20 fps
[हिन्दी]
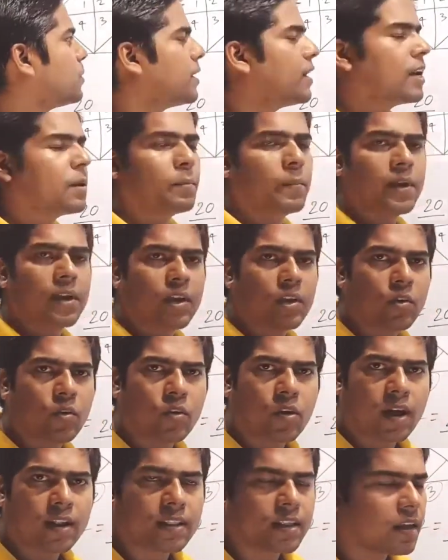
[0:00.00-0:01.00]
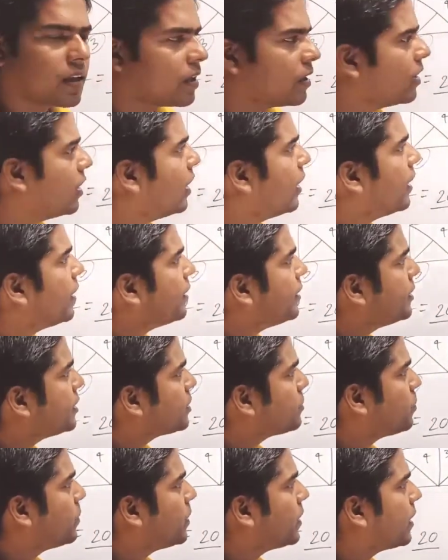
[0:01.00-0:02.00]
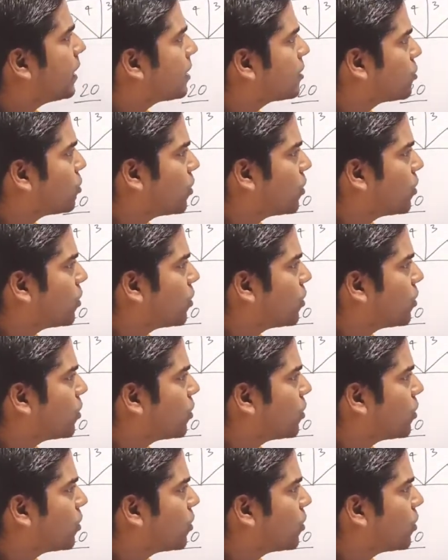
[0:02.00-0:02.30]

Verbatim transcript: की ओर आते हैं इस फिगर थोड़ा सा